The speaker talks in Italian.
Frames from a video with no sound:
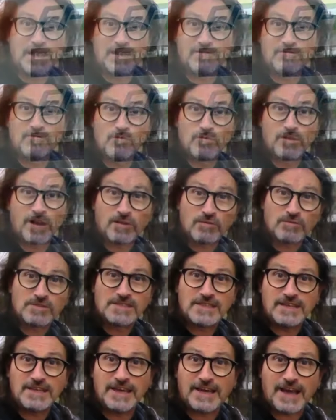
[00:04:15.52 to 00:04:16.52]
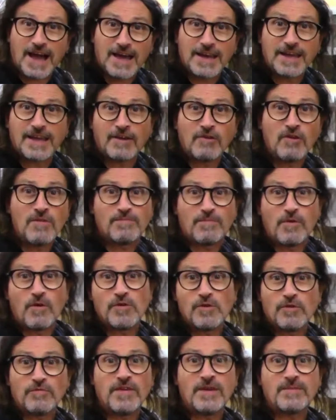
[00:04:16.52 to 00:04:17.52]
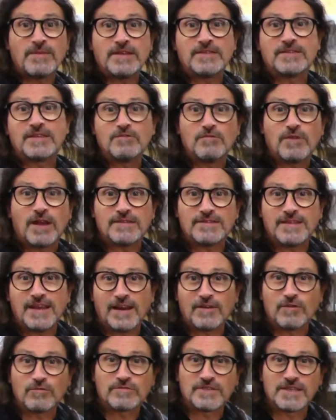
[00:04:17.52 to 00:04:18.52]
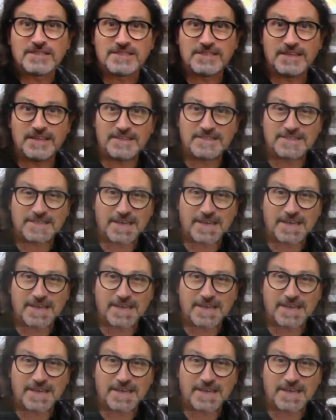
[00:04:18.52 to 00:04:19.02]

lavorano, si ricaricano e poi ovviamente durante la notte si